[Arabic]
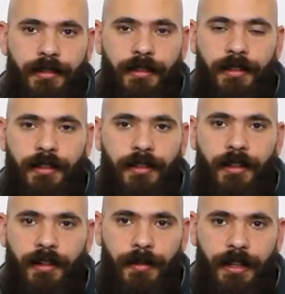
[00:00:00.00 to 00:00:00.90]
تقدر
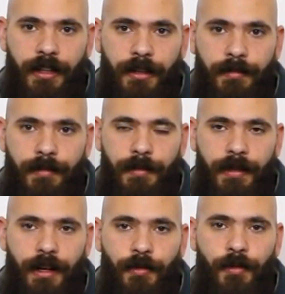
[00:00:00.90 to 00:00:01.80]
تدرب الكلب
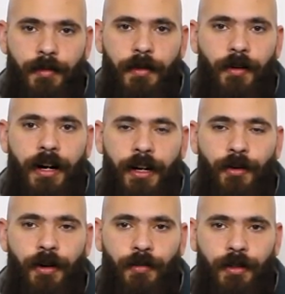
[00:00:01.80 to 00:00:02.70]
من أول ما
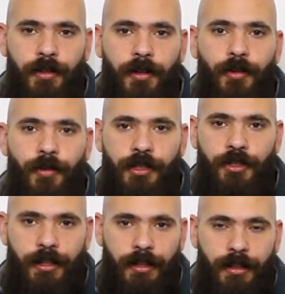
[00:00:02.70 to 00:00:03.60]
وعيه أو إدراكه
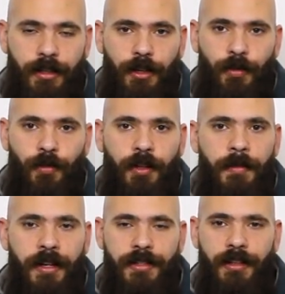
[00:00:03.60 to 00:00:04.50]
يشتغل وده
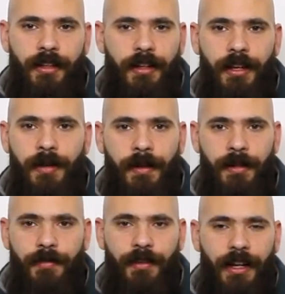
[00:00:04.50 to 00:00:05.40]
بيحصل
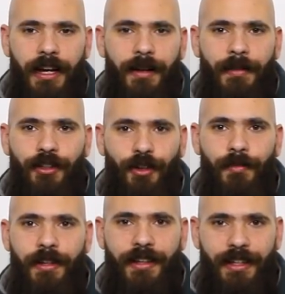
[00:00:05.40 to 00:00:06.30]
تقريبا في الغالب عند
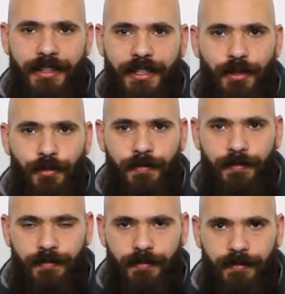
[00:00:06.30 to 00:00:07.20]
عمر التلاتين يوم
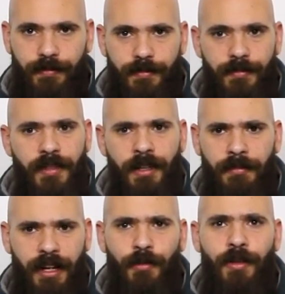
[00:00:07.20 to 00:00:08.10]

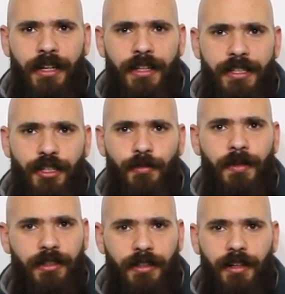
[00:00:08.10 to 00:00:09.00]
من أول 30 يوم
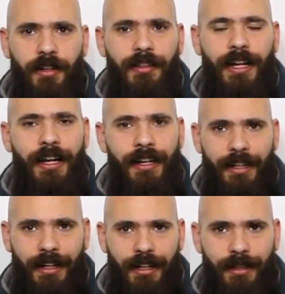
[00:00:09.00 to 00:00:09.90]
أنت تقدر تأهل
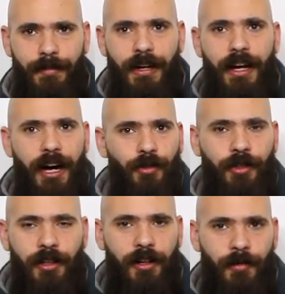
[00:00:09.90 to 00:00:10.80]
الكلب أو
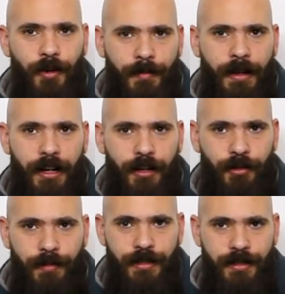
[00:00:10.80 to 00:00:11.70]
تدربه كمان على
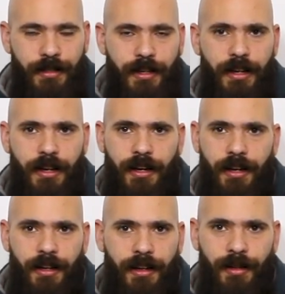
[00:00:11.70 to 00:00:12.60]
كومنتس
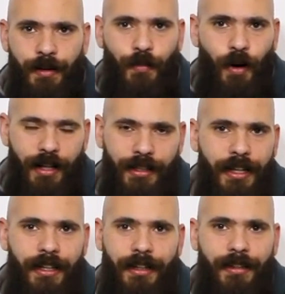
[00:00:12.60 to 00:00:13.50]
آه،
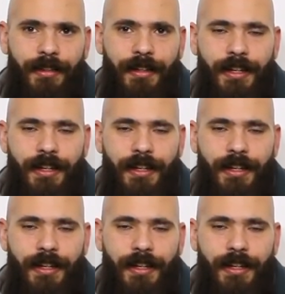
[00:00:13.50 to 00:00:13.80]
محددة